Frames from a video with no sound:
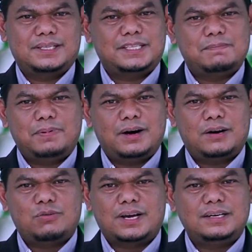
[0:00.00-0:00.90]

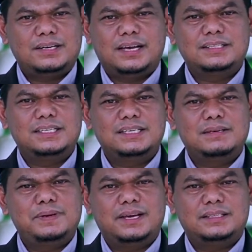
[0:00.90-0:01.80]

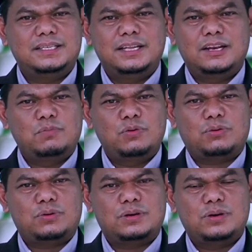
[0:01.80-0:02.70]
tabarokalladhi biyadihil
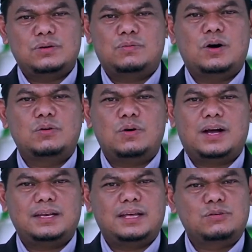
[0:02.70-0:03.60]
muluk, wa
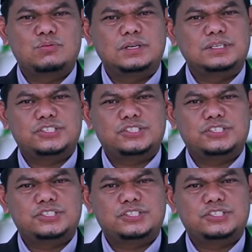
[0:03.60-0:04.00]
huwa ala kulli